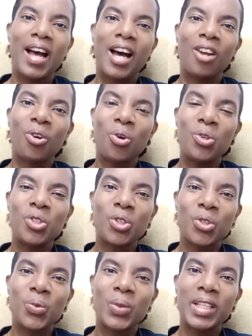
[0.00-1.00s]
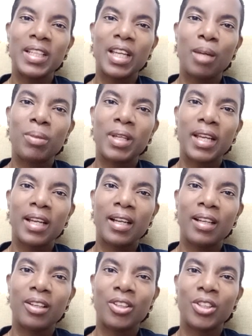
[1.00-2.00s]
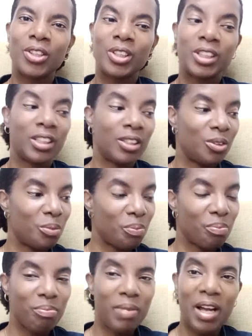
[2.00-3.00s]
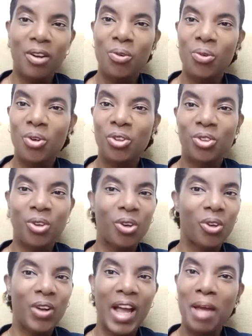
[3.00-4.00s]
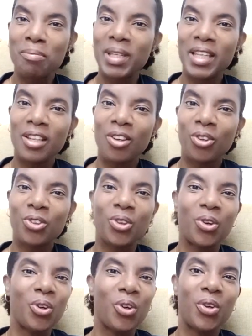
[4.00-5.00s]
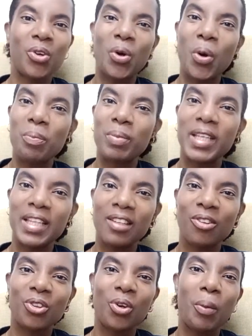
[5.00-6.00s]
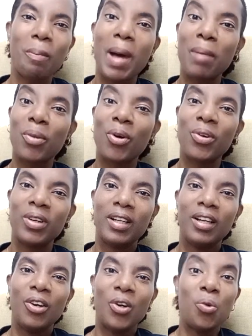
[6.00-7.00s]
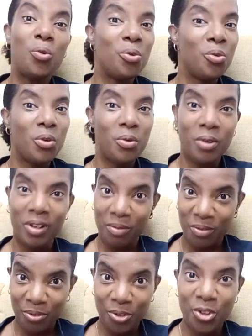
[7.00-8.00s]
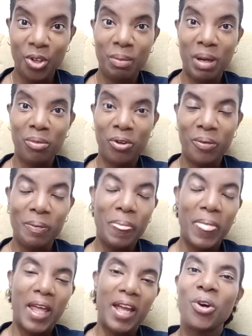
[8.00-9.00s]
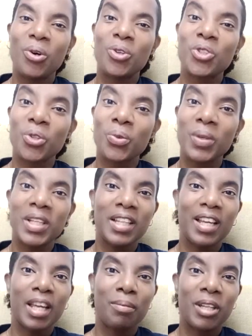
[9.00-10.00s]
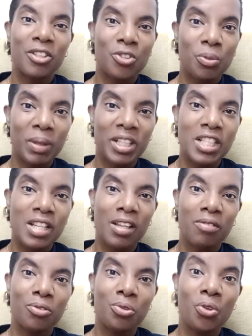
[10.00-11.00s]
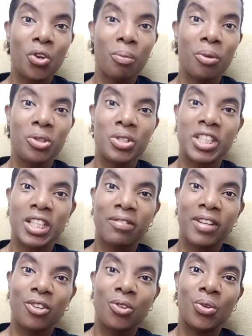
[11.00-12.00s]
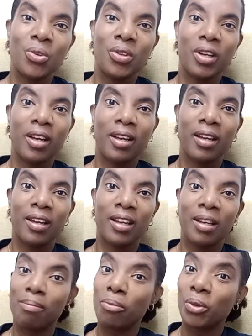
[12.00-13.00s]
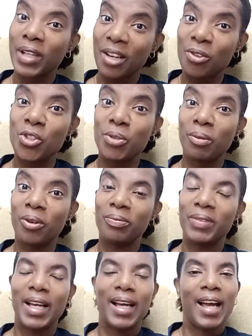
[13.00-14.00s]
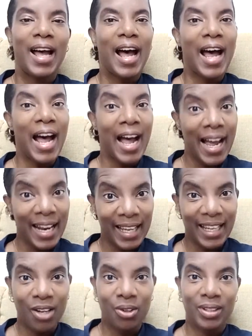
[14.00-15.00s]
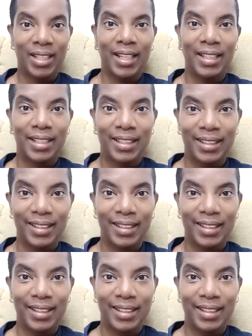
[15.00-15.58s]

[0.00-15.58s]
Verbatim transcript: Alors aujourd'hui, eh bien, euh, parlons entre amis, entre copines, entre mamans ou futures mamans. Aujourd'hui, eh bien, je partage avec vous comment j'ai vécu euh, mon accouchement à la quarantaine